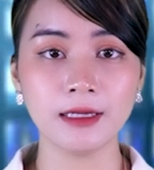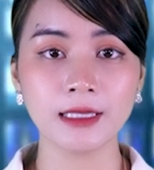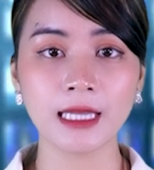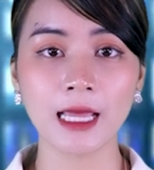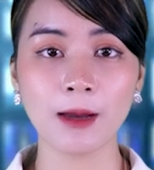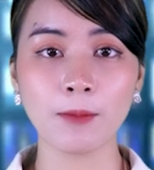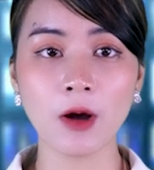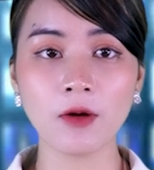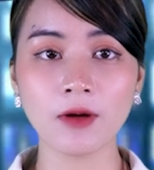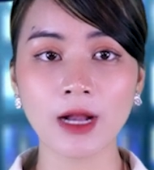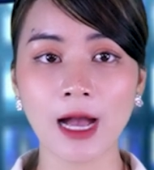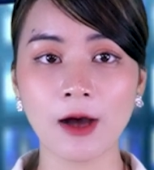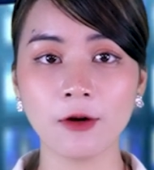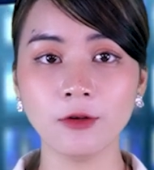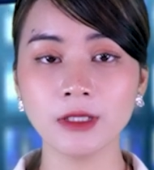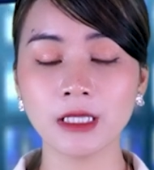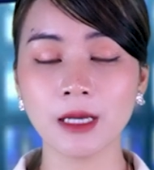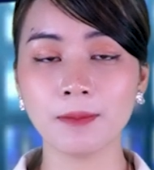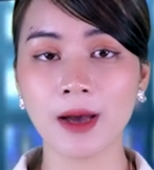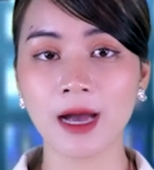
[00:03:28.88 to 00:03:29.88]
Theo báo
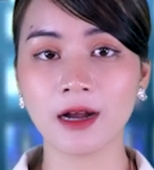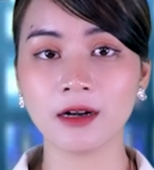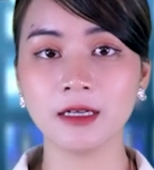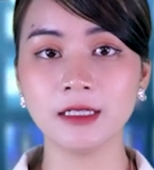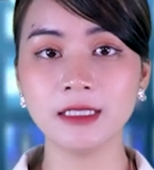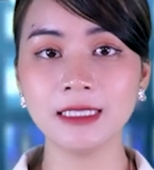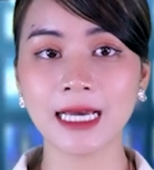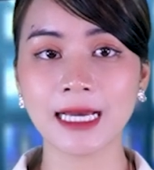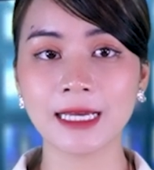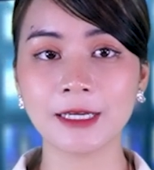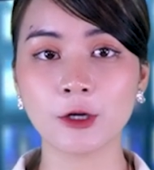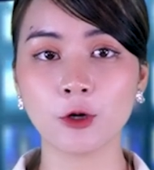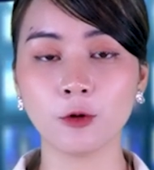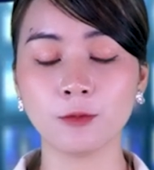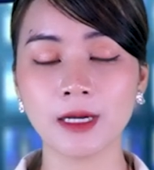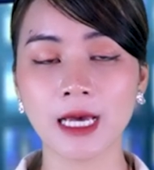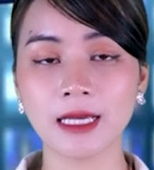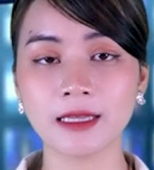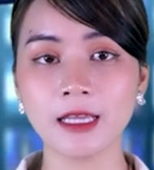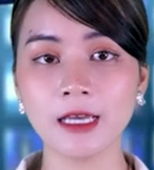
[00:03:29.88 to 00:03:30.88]
cáo thì mạng lưới này
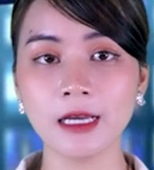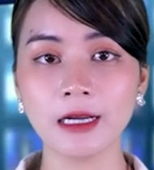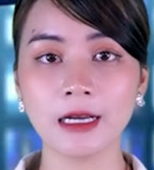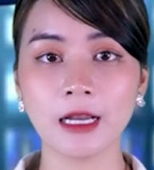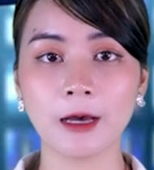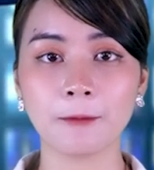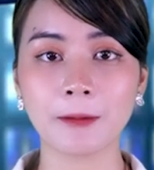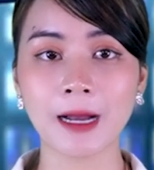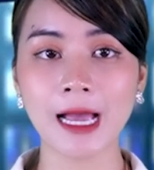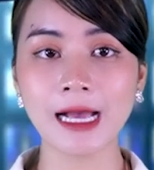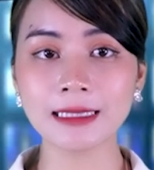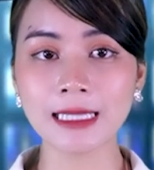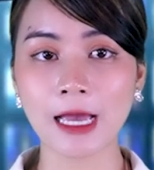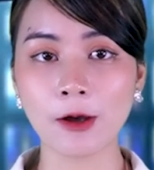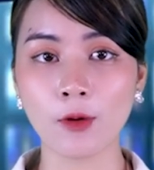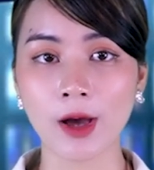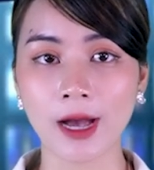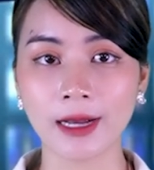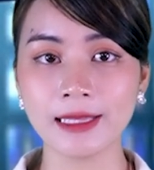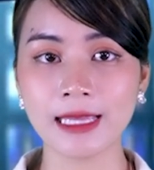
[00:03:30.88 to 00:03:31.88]
cũng đã thiết lập các tài
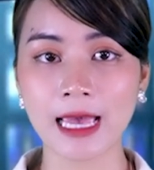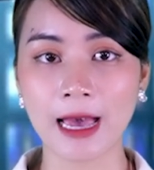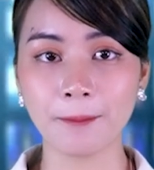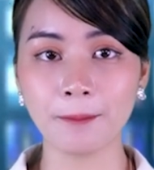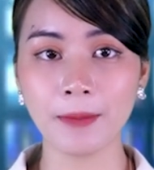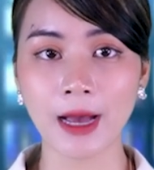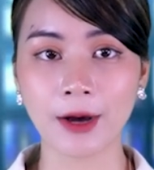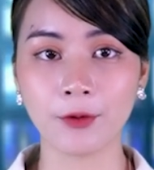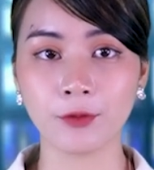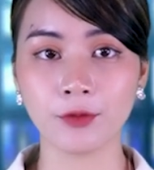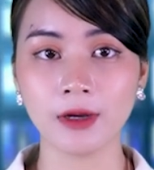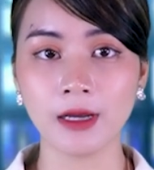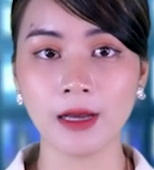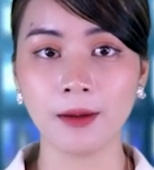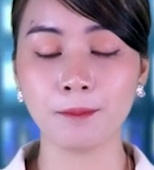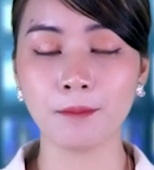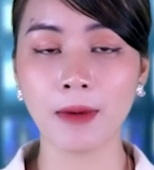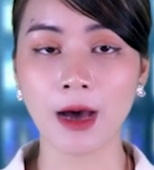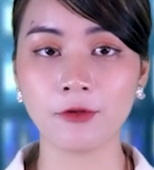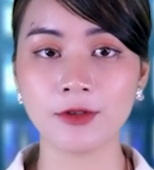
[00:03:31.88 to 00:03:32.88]
khoản giả mạo,
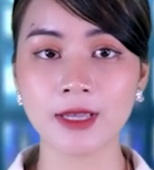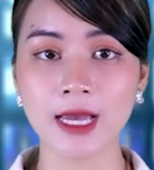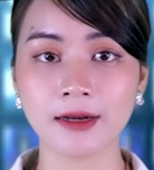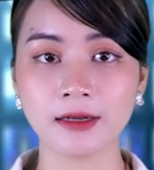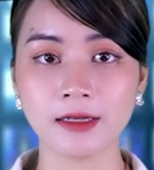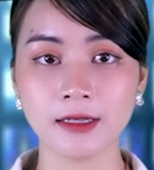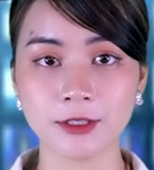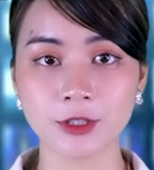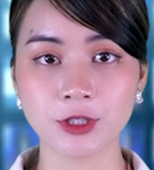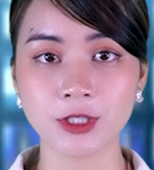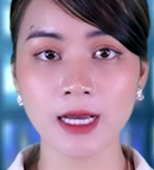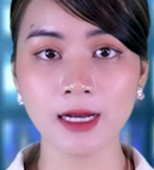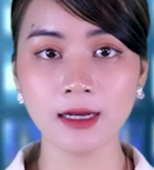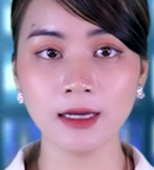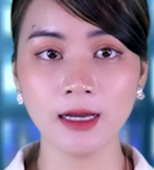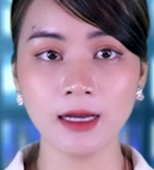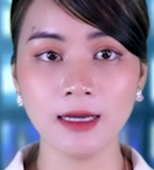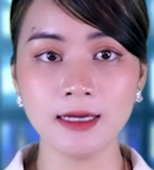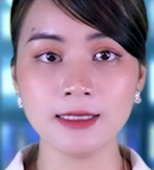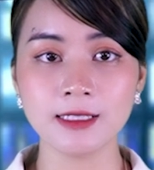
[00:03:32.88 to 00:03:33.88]
mạo danh người Séc,
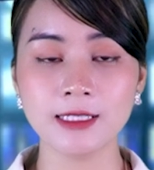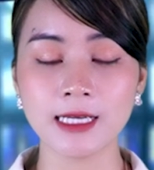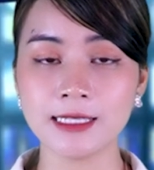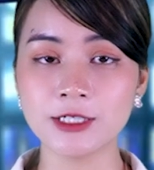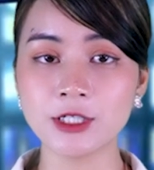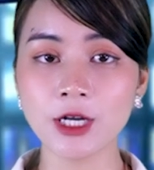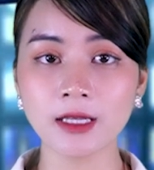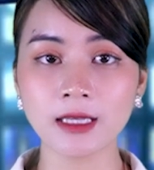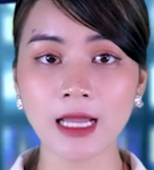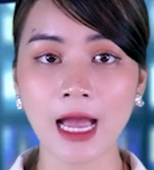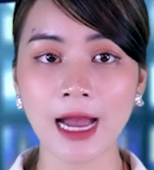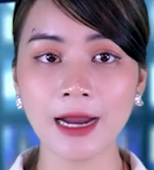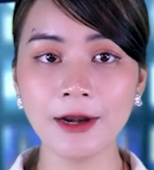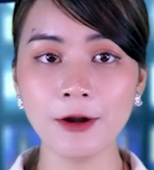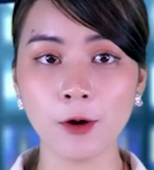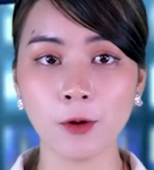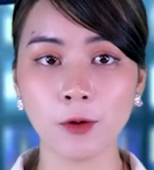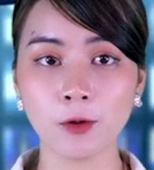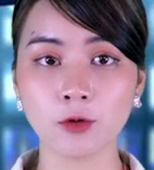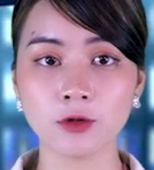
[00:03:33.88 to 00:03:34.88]
chỉ trích thái
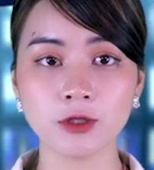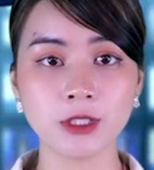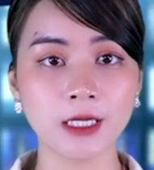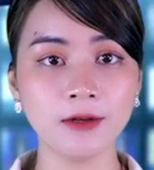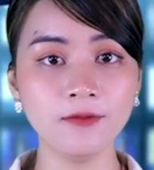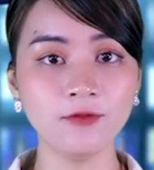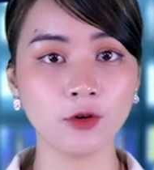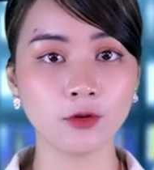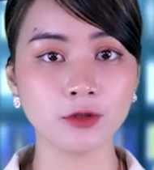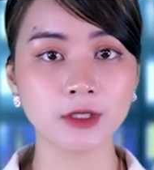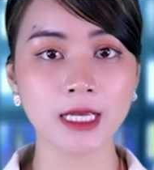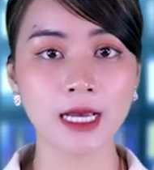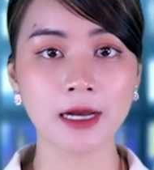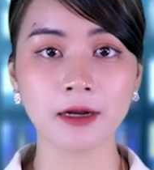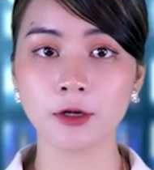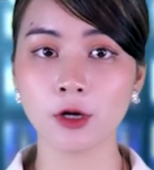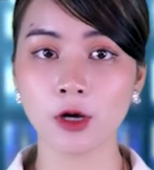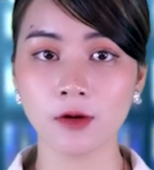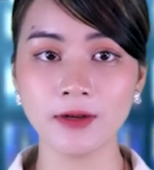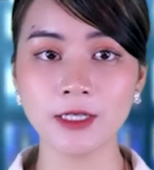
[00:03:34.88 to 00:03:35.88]
độ của chính phủ Séc
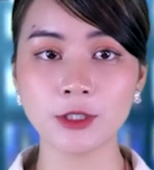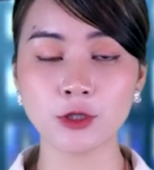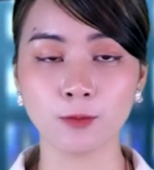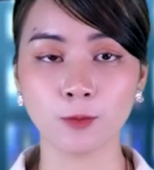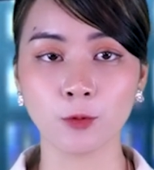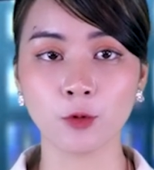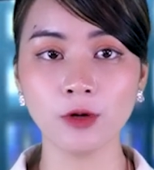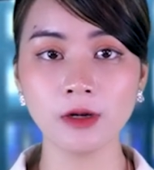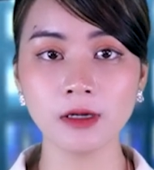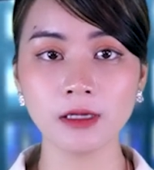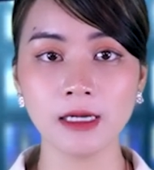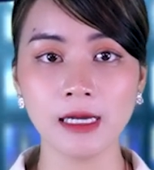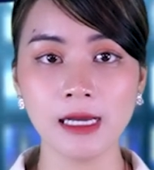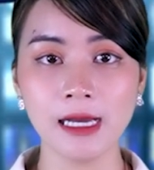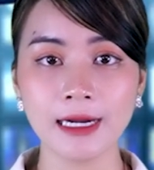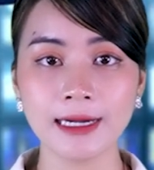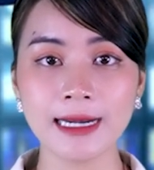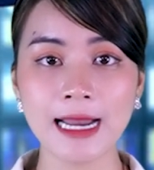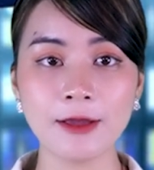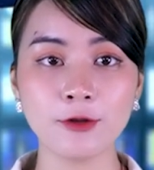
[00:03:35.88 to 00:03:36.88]
đối với Trung Quốc,
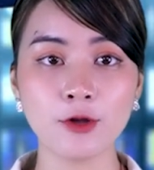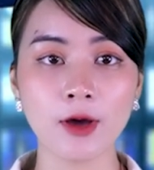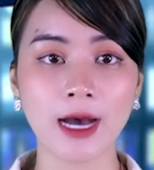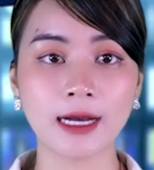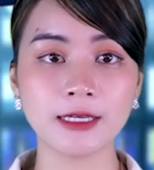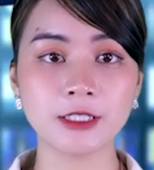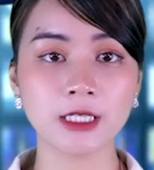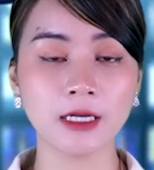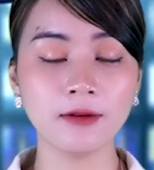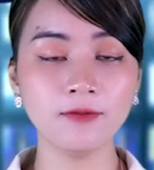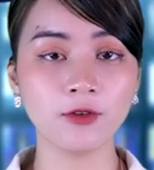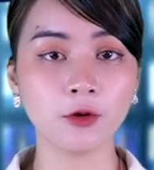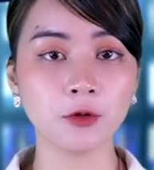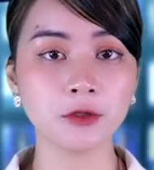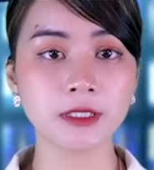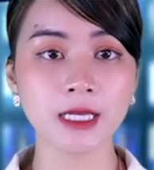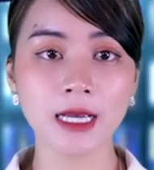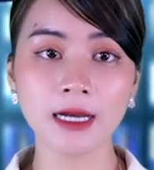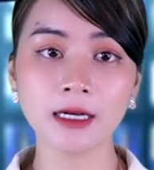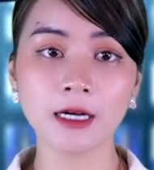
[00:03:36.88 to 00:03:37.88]
đe dọa chính phủ
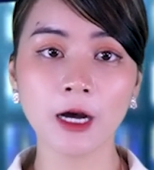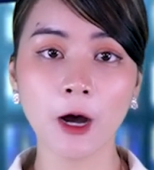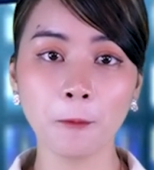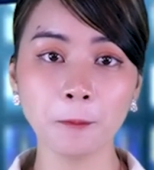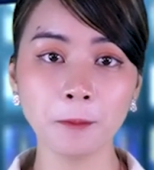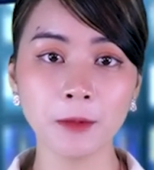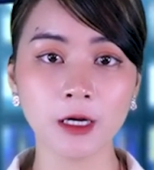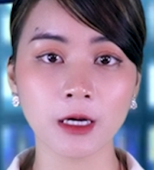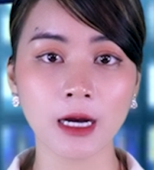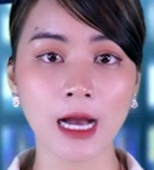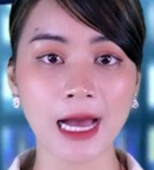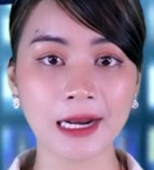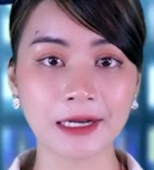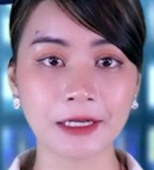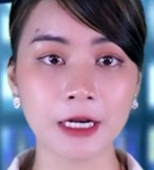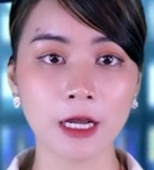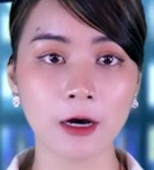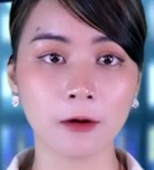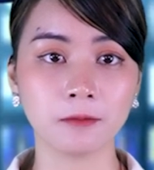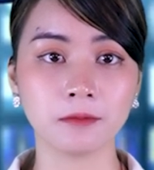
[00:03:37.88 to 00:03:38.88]
Séc không được
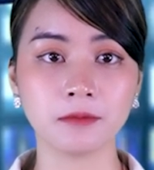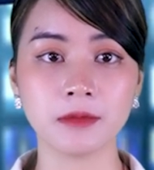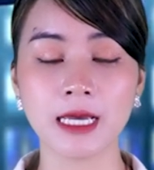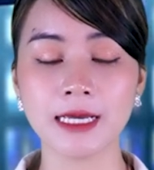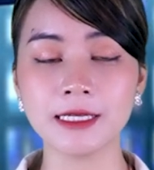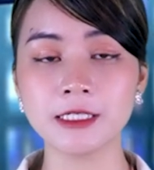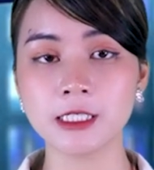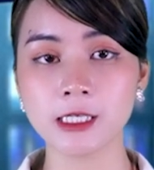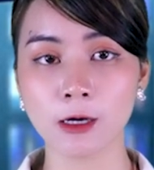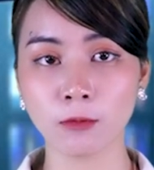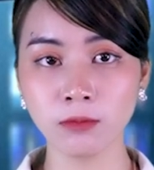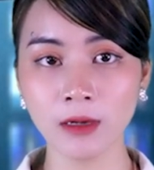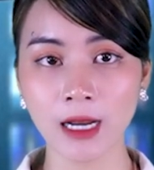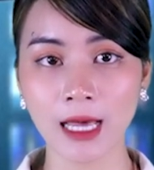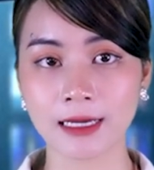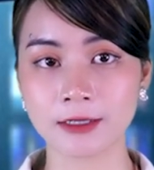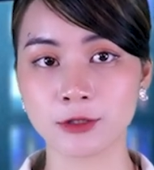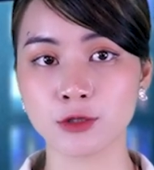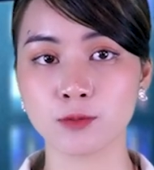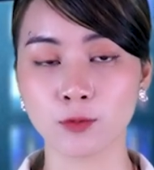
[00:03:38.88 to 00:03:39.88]
hành động để chống
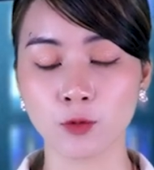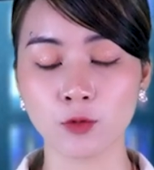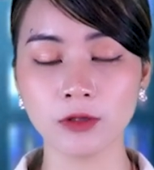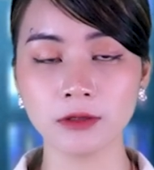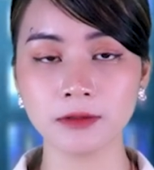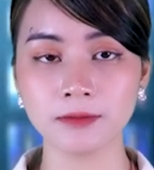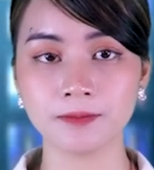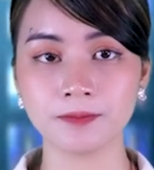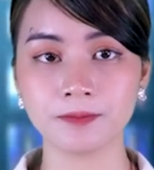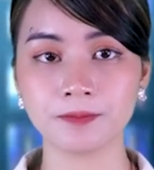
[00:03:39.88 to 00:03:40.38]
lại Trung Quốc.